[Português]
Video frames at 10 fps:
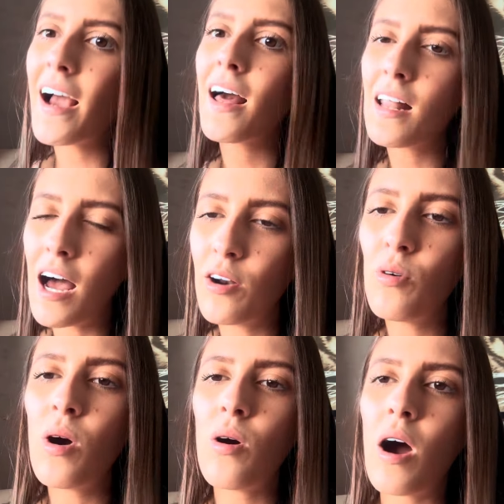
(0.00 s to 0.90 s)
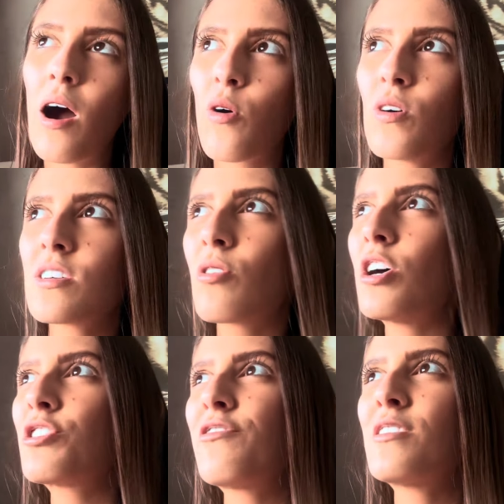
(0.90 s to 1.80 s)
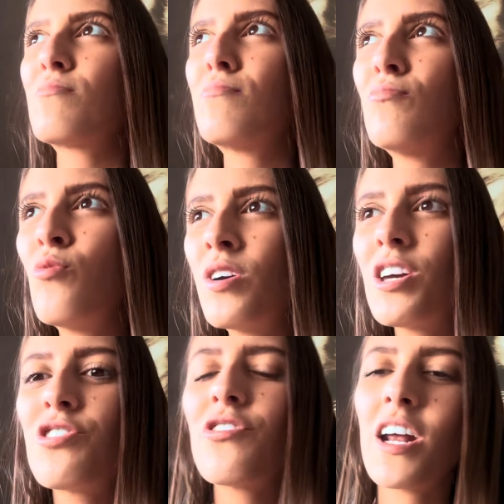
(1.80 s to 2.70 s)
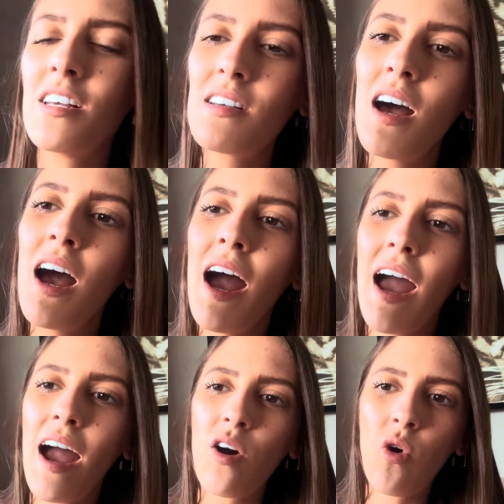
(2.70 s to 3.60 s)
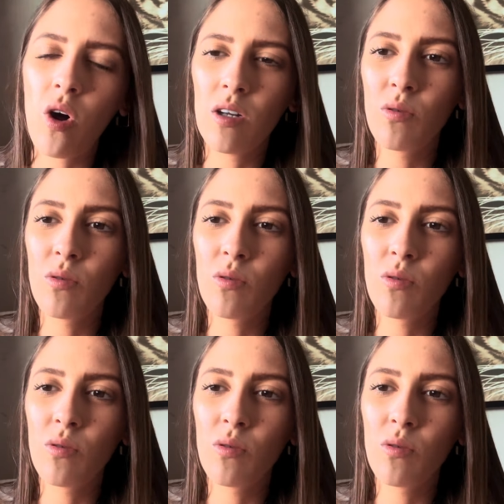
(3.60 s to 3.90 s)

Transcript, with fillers: claro, a coisa que eu acho que fez muita diferença é a cola.